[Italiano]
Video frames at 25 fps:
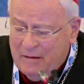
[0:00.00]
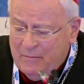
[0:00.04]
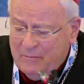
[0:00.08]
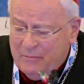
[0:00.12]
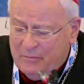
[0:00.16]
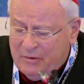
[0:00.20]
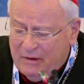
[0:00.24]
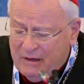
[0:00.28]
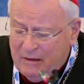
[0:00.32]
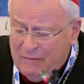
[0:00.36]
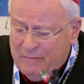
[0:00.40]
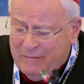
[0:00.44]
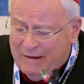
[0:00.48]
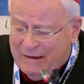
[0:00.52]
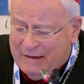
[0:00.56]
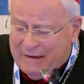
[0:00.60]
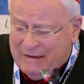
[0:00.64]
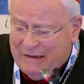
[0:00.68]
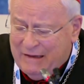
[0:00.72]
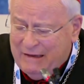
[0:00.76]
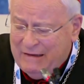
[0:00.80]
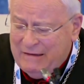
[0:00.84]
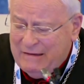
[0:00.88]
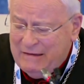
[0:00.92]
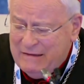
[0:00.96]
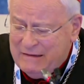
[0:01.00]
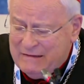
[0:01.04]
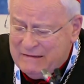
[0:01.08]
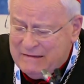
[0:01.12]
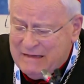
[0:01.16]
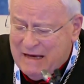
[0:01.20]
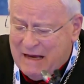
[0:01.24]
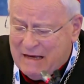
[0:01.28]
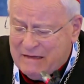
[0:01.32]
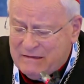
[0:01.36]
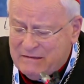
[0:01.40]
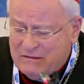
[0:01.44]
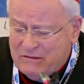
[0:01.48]
prima che
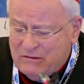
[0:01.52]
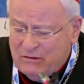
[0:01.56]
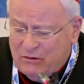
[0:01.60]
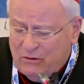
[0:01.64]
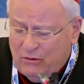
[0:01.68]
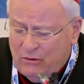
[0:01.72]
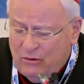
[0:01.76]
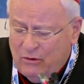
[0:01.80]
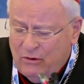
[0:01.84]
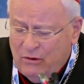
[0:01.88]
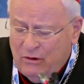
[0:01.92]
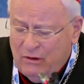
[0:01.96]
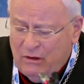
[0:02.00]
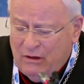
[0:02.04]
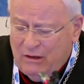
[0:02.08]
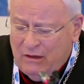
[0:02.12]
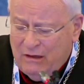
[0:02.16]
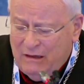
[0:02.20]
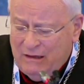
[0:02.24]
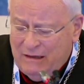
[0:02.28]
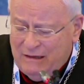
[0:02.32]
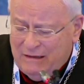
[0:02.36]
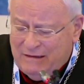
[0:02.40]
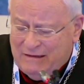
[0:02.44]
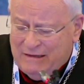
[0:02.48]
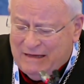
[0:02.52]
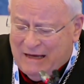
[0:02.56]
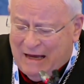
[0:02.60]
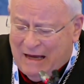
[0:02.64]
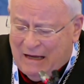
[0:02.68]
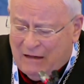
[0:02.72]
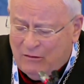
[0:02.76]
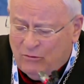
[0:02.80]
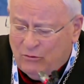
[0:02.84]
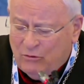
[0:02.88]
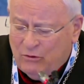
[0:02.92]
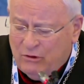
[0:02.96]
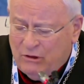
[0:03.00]
iniziassero i
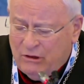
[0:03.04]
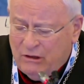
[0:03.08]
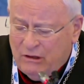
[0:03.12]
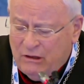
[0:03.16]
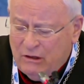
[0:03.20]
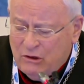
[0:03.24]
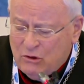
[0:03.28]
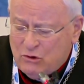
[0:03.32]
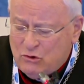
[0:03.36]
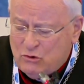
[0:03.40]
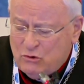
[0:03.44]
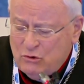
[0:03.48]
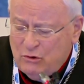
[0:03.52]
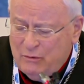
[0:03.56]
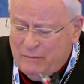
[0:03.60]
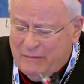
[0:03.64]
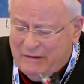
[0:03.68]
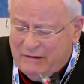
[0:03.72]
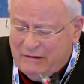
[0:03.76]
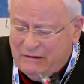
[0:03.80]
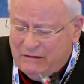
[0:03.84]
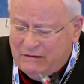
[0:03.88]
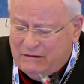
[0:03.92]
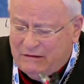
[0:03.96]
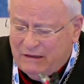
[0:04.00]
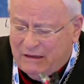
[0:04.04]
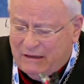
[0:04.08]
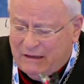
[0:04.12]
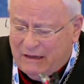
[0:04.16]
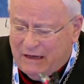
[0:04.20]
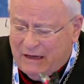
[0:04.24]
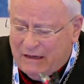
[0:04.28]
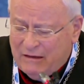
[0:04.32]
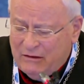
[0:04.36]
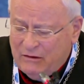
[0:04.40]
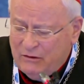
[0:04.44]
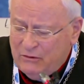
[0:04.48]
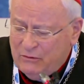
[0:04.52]
dialoghi sul
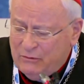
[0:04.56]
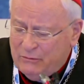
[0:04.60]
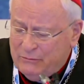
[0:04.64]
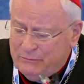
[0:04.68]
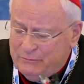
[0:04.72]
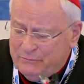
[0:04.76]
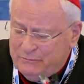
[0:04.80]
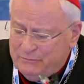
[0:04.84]
Mediterraneo.